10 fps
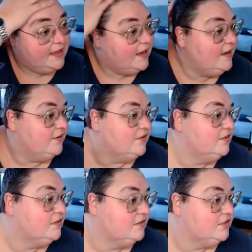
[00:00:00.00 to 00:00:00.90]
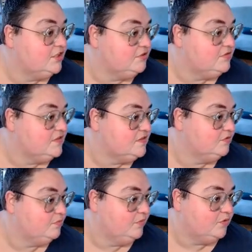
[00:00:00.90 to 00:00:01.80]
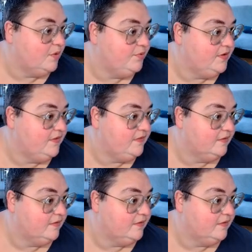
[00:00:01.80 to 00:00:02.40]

Alors, j'ai utilisé donc mes trois polices